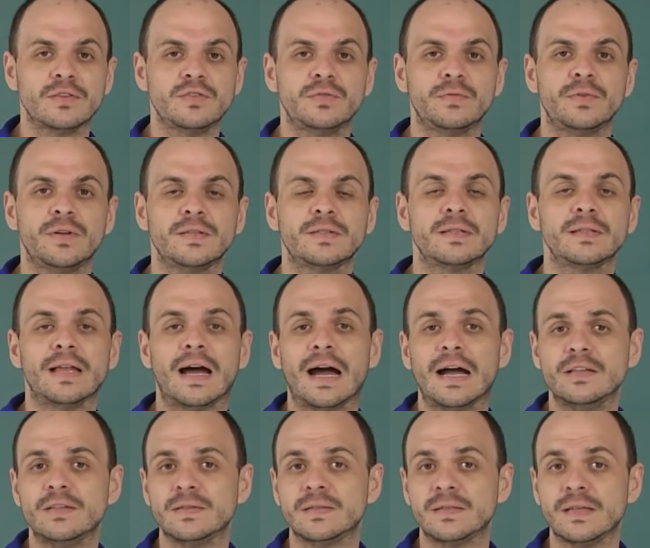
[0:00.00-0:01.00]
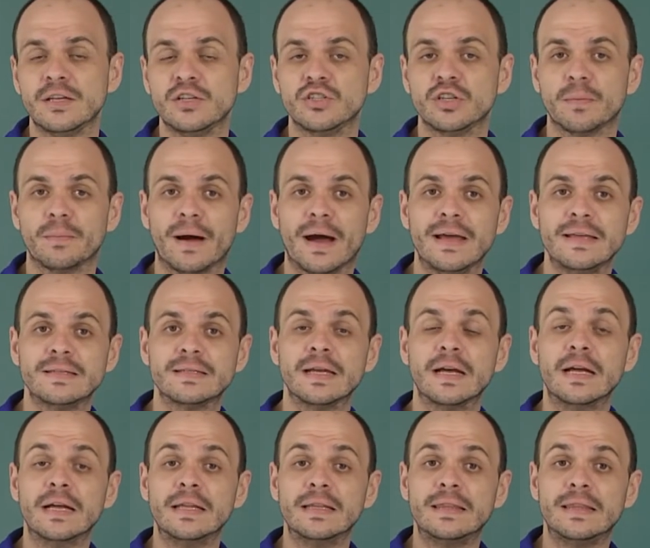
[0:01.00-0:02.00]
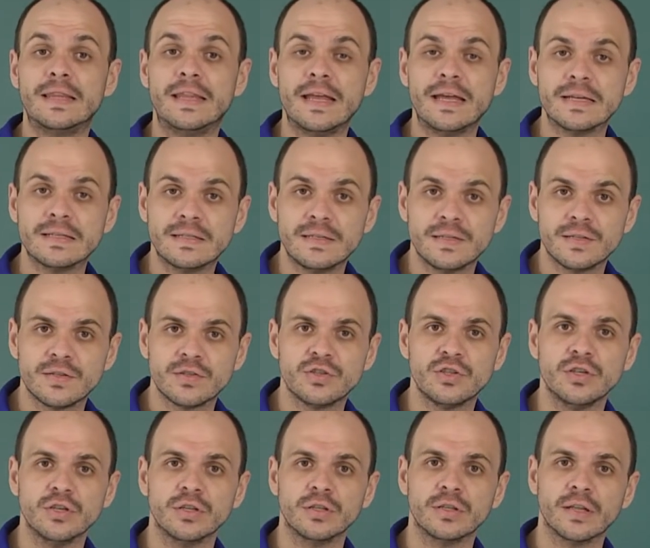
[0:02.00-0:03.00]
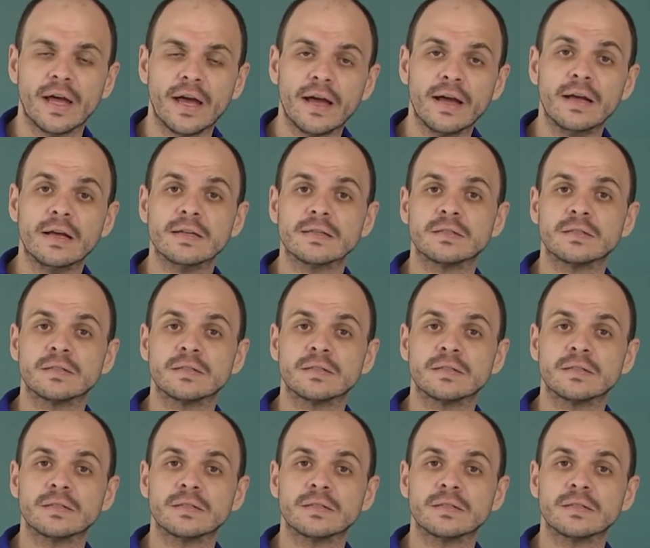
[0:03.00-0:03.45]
diversidades sem jamais desistir, né?